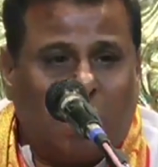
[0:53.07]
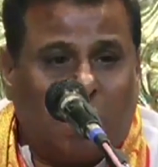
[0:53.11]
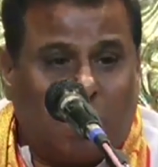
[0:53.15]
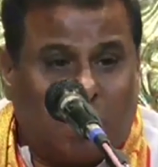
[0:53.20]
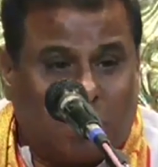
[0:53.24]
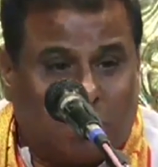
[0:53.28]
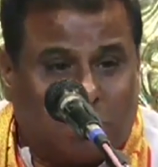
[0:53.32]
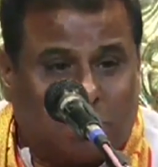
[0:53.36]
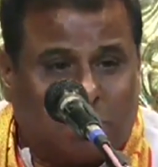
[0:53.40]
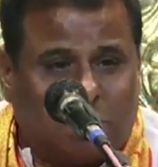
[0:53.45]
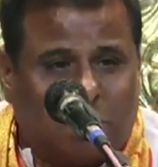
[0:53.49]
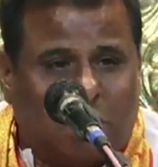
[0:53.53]

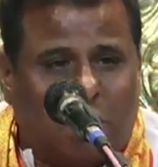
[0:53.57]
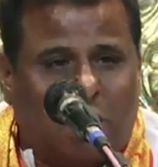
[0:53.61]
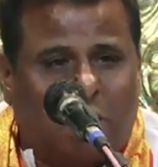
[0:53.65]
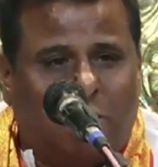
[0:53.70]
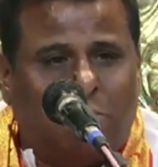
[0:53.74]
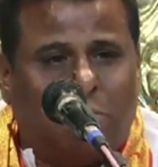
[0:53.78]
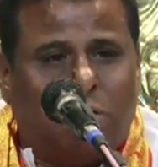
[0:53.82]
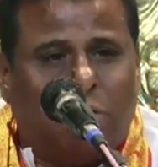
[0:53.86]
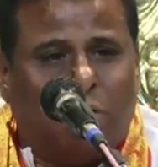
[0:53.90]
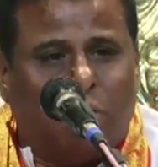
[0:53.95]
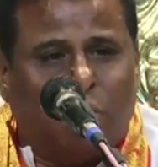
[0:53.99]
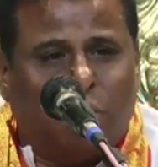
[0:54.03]

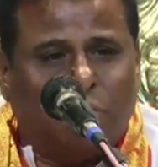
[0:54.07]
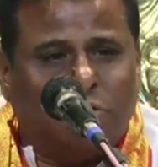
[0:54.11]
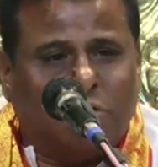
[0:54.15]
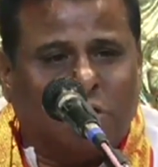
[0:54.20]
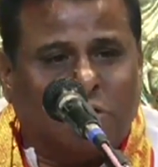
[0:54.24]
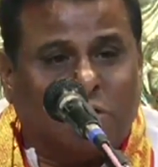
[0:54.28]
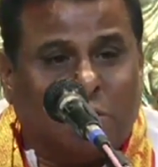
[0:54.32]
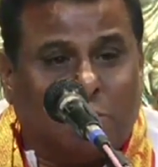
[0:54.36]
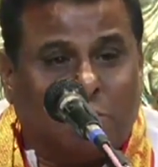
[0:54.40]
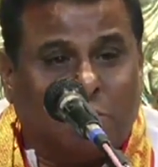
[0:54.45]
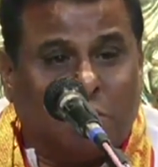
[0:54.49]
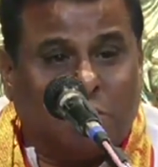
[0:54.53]
రక్తాంభోజ
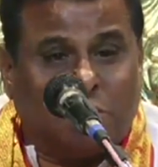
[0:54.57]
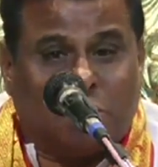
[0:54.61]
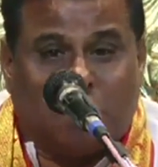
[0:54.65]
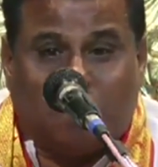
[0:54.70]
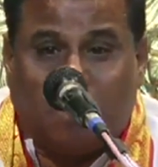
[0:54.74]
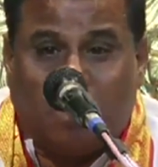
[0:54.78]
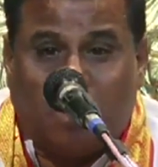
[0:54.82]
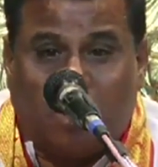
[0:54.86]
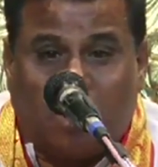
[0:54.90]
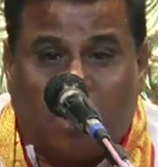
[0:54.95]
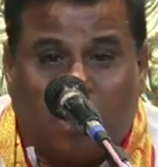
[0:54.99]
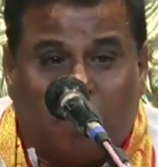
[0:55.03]

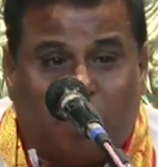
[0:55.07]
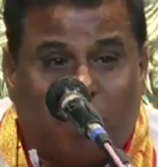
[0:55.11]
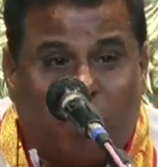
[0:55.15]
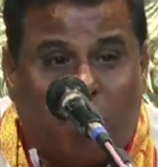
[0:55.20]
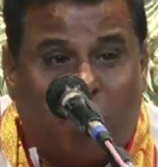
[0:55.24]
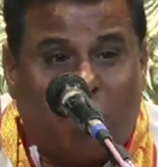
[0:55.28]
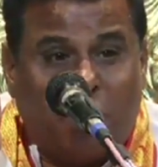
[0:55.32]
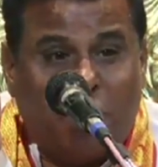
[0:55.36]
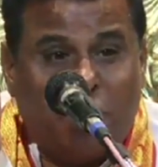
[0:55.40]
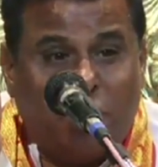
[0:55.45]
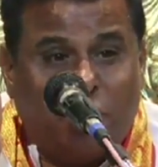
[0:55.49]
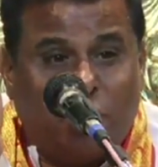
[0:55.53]
సమాన
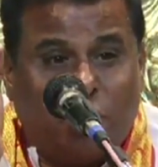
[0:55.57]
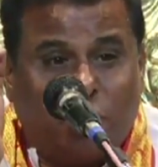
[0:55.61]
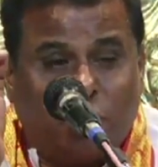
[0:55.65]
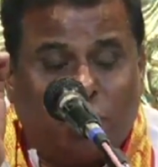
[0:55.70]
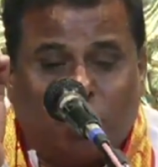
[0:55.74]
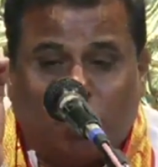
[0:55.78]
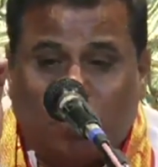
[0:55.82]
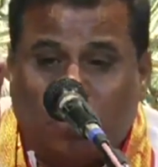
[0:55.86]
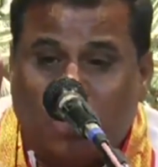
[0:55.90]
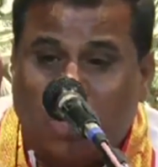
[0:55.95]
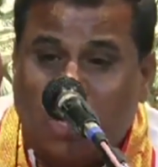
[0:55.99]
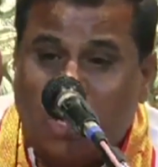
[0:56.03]

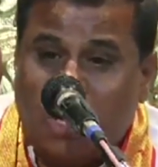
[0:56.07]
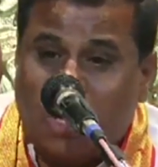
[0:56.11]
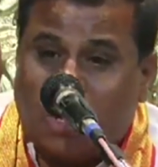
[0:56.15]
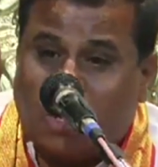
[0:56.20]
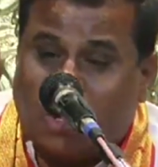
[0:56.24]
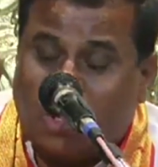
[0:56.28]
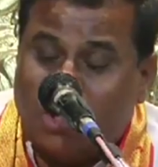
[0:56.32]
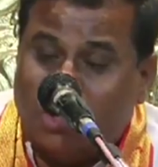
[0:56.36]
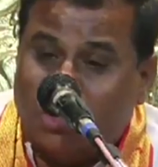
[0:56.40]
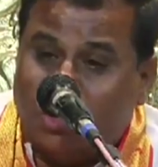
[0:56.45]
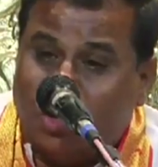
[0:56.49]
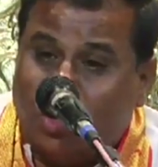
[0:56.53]
పాణేగుచున్
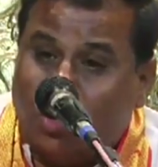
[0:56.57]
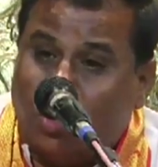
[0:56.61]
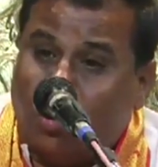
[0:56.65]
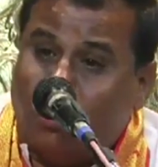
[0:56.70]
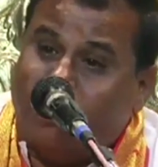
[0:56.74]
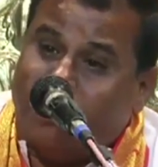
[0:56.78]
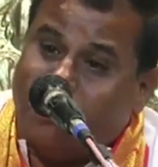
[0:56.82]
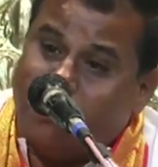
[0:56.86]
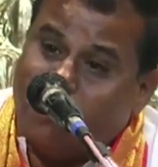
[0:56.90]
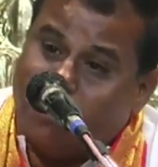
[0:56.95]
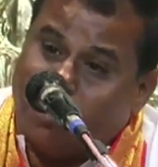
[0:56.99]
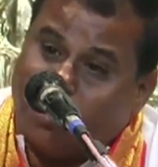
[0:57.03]
రంజిల్లు
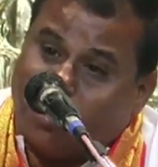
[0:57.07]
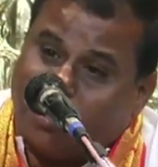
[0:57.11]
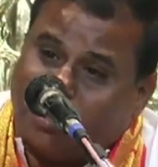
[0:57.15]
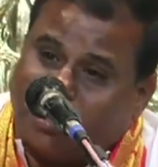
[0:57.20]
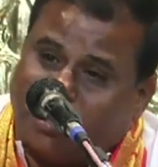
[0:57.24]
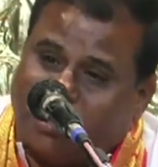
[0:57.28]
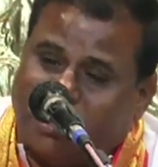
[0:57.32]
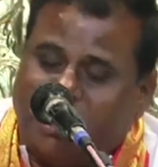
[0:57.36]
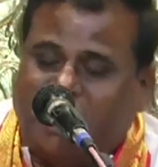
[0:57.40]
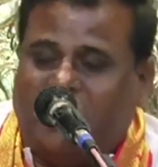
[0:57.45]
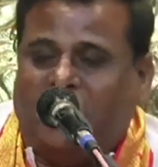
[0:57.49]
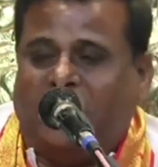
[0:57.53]

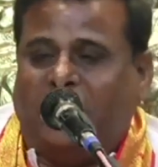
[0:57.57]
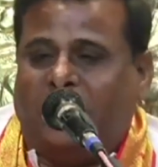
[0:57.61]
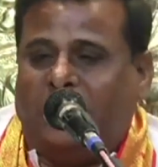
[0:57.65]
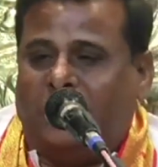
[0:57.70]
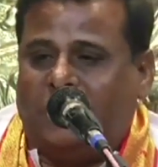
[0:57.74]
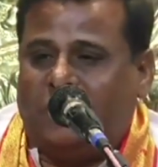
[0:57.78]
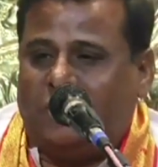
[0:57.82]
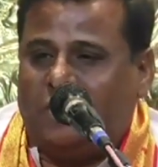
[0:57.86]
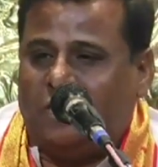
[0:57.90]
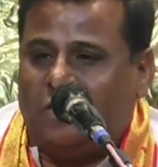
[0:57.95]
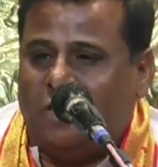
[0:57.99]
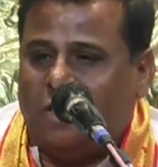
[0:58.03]
బింబోష్ఠి
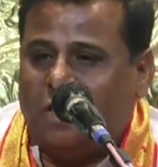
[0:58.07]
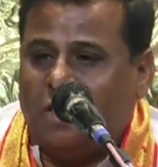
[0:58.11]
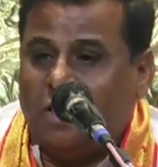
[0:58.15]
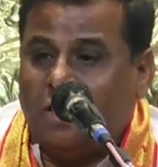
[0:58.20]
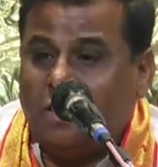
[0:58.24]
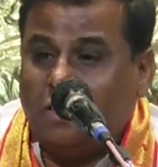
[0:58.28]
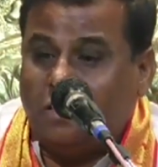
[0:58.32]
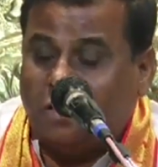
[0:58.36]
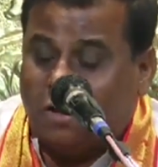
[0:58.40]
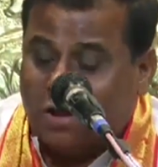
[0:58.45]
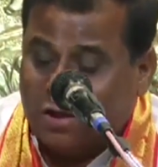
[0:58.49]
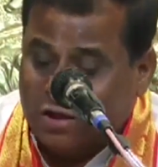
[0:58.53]

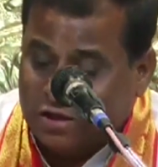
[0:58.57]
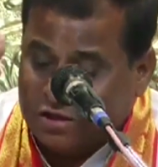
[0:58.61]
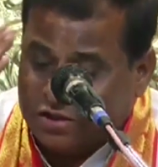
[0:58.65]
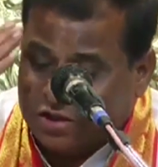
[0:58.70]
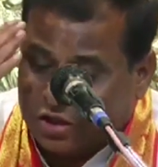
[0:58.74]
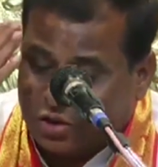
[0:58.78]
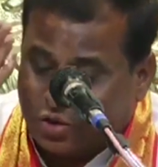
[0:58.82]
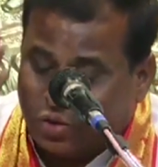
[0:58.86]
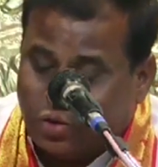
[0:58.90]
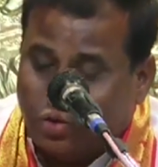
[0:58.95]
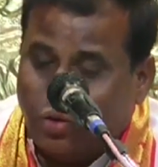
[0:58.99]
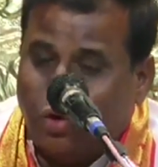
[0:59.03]
ధీ
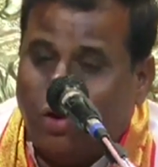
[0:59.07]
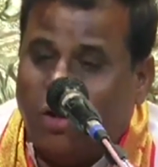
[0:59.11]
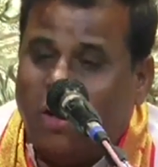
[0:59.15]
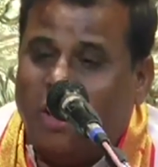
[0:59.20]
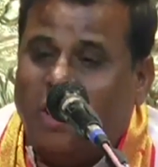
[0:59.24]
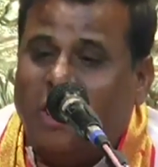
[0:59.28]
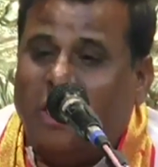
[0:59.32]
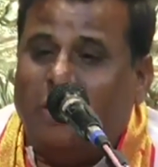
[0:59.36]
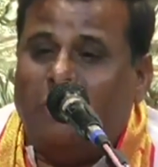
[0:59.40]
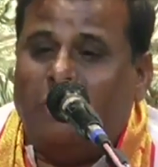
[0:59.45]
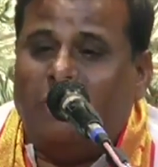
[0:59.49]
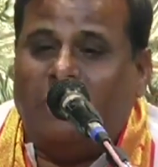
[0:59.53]

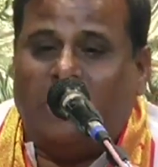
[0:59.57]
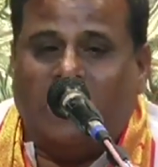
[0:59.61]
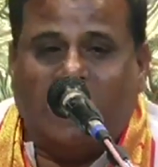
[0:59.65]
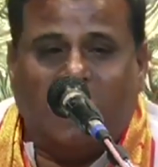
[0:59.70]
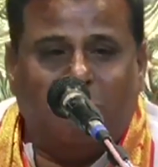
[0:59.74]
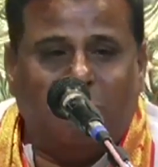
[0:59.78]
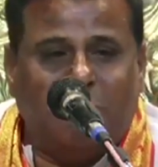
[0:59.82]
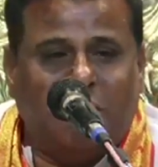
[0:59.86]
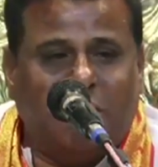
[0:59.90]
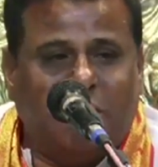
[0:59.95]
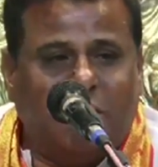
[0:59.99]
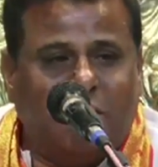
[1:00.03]
లే
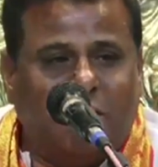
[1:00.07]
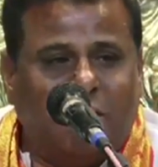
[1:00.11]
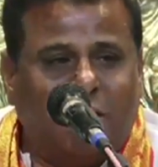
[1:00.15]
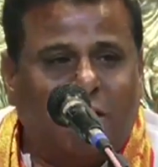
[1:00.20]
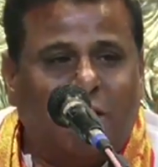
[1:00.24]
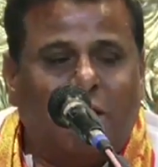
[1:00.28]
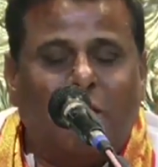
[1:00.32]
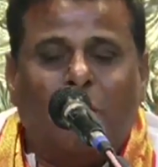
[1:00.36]
లేమిని